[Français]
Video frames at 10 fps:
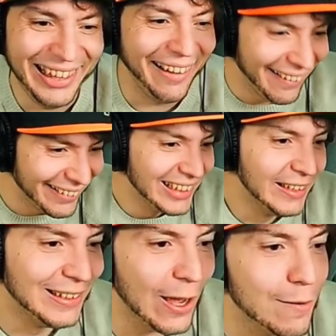Il y, a,
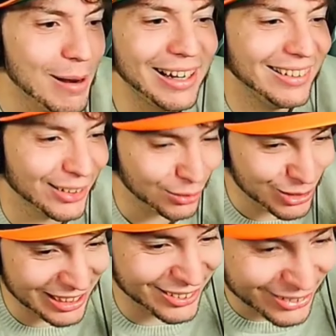une maladie
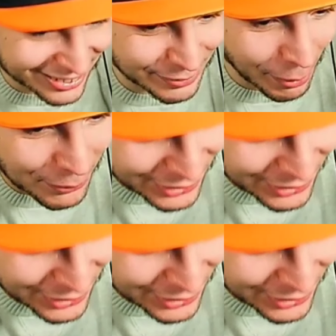sous-jacente, c'est pas